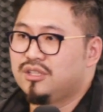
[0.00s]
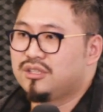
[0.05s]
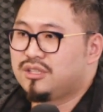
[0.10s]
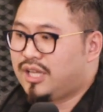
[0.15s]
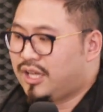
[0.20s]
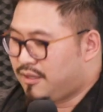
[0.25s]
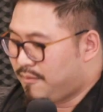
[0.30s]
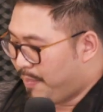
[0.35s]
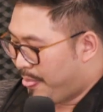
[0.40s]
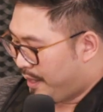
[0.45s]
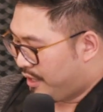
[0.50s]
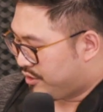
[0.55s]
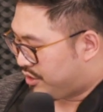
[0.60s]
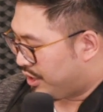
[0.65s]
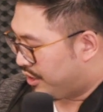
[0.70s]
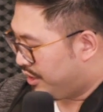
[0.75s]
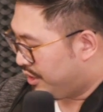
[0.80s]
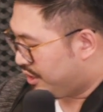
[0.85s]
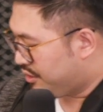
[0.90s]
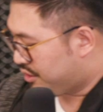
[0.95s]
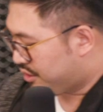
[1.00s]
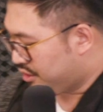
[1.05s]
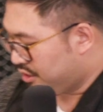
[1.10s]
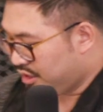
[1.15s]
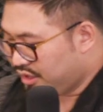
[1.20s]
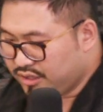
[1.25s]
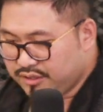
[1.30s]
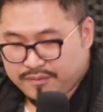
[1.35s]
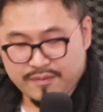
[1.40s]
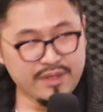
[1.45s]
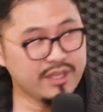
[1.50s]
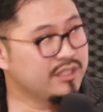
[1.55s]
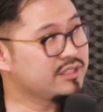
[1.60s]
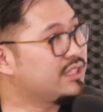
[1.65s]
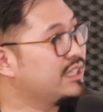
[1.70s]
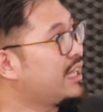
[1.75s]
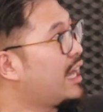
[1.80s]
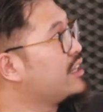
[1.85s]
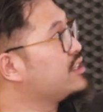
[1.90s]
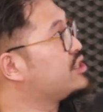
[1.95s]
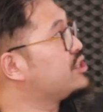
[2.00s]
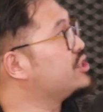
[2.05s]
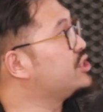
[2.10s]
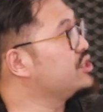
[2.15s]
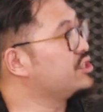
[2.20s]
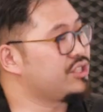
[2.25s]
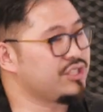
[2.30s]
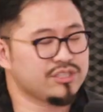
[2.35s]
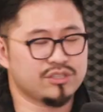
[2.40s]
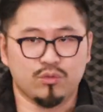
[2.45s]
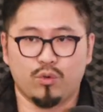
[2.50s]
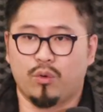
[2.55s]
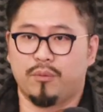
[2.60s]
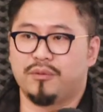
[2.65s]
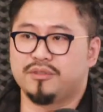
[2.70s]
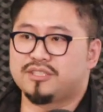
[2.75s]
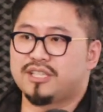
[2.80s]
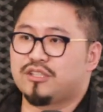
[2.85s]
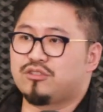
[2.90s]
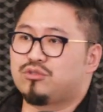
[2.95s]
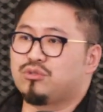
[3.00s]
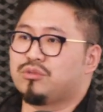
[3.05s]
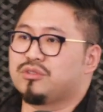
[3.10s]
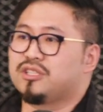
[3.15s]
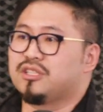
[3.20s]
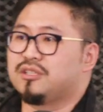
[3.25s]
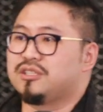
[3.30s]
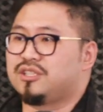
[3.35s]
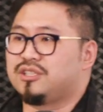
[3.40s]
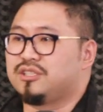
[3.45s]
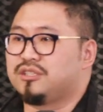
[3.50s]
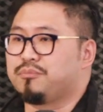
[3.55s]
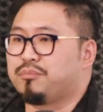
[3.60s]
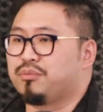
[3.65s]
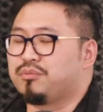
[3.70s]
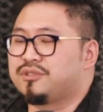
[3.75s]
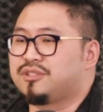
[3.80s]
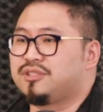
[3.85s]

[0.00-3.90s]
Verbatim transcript: 那简而言之呢，这台机器其实我们在做的其实不